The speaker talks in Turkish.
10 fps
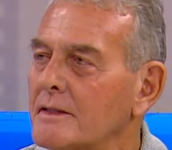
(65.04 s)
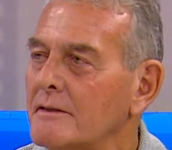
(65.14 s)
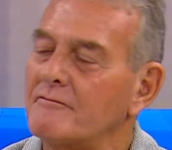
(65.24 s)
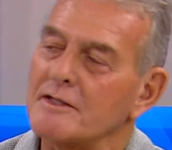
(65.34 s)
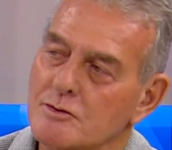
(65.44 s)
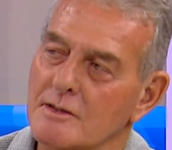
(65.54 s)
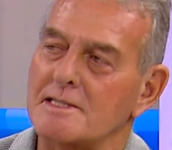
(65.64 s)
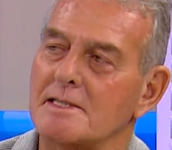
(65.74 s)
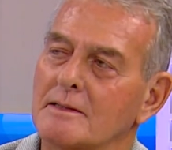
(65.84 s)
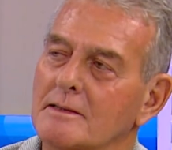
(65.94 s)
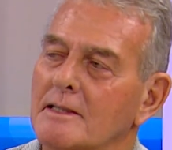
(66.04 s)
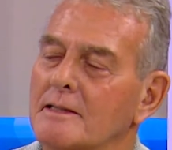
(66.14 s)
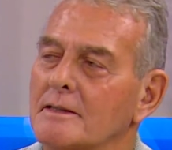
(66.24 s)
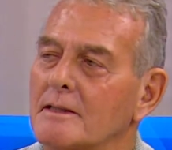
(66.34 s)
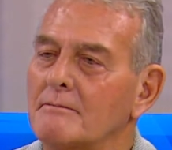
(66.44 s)
infeksiyon
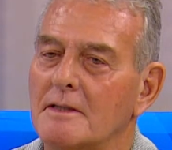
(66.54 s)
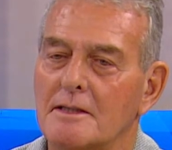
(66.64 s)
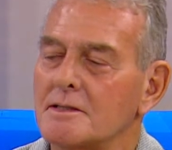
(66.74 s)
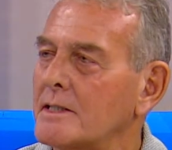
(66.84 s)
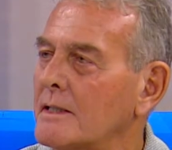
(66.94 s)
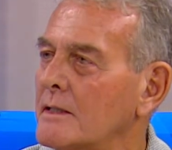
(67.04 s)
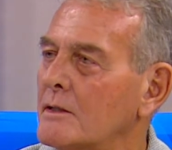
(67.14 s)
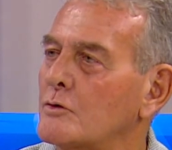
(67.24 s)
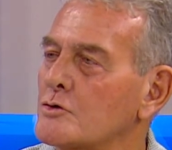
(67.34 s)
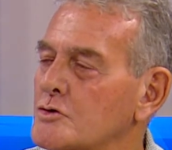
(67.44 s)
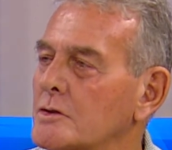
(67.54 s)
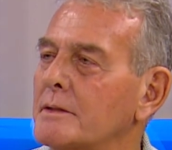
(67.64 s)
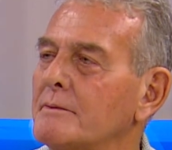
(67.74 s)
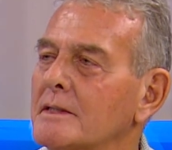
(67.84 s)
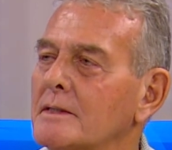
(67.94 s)
hastalıklarından diyelim. işte kuş
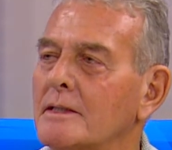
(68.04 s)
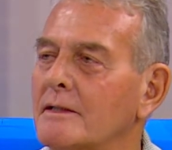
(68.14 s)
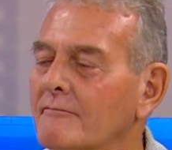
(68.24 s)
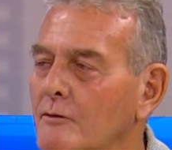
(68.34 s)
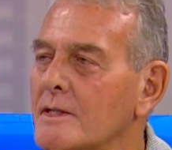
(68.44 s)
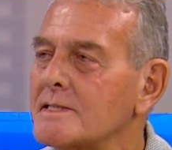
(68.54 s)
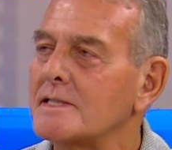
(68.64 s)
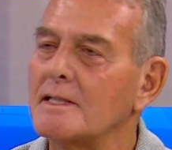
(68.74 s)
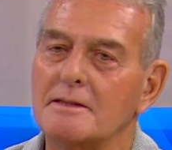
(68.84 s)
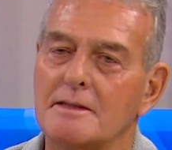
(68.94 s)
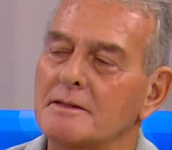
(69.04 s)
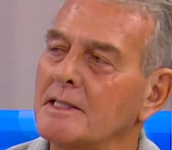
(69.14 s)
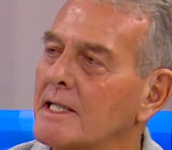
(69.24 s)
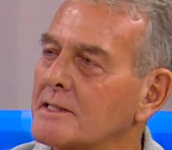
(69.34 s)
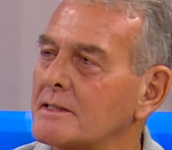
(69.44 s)
gribiydi, influenzaydı,
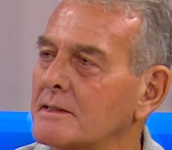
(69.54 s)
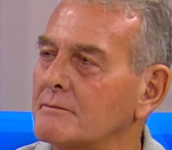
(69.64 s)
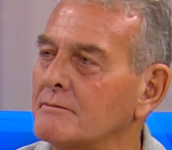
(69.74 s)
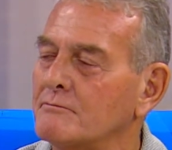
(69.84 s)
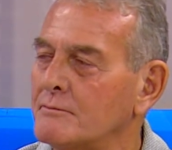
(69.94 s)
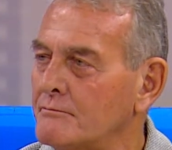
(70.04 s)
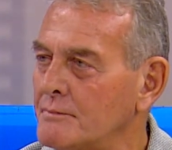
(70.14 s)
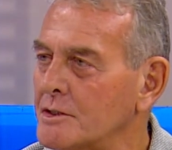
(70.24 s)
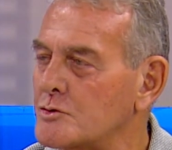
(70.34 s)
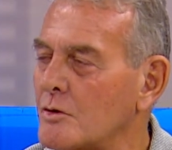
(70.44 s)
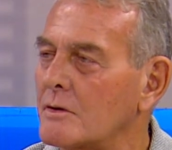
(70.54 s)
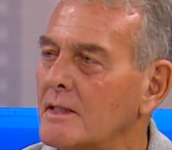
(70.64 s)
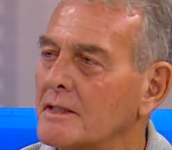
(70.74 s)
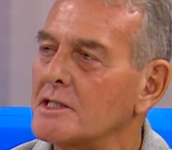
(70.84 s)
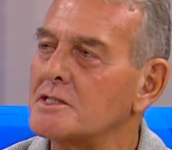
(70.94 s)
diğer birçok
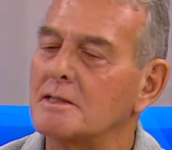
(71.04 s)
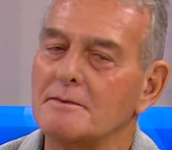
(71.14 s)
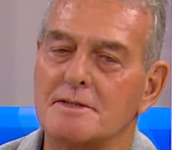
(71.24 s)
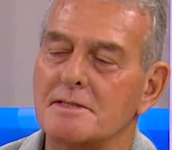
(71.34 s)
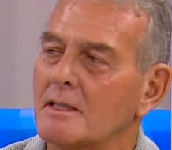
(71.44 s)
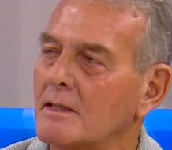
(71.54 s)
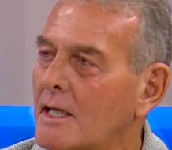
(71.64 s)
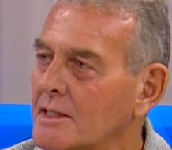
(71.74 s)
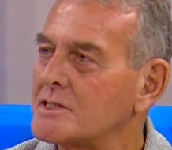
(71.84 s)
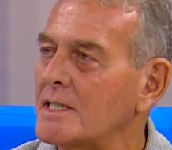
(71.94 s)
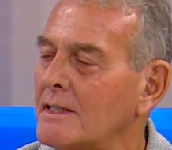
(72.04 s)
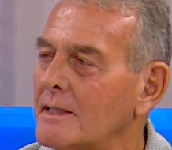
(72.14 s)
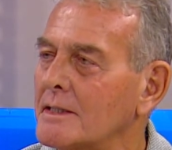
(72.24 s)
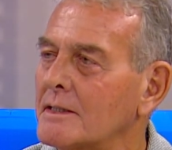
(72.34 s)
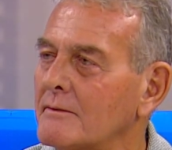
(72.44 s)
geçirdiğimiz
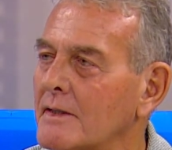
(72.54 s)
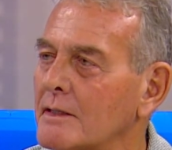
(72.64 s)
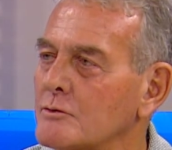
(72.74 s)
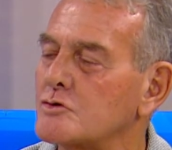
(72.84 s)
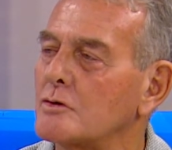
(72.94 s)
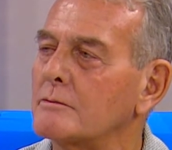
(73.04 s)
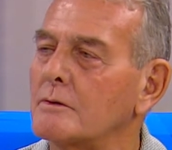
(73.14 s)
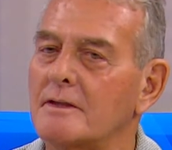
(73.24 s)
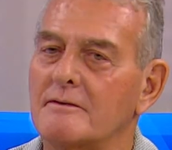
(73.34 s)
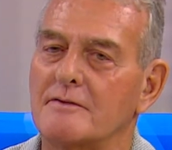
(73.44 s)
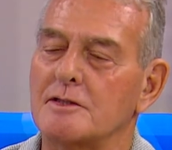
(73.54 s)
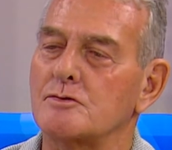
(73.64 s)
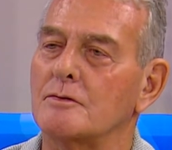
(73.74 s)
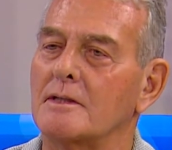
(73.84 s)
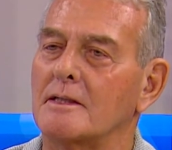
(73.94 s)
akciğerle ilgili veya üst solunum yolları
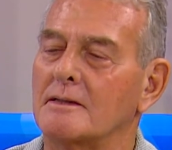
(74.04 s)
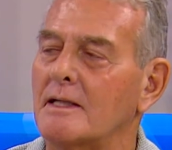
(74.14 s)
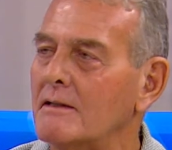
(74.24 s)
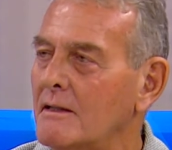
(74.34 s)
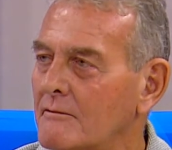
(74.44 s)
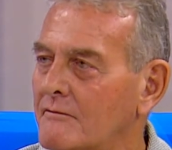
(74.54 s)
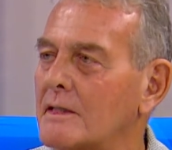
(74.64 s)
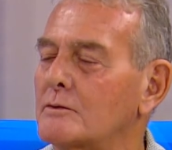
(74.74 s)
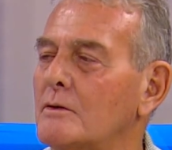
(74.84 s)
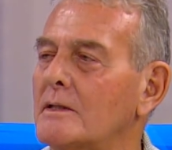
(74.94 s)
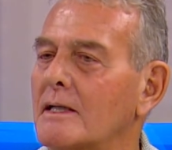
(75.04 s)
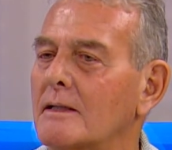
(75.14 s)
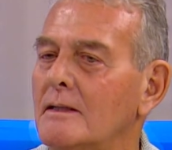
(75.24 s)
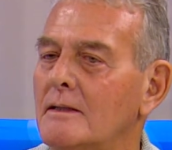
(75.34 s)
enfeksiyonlarından farklı olarak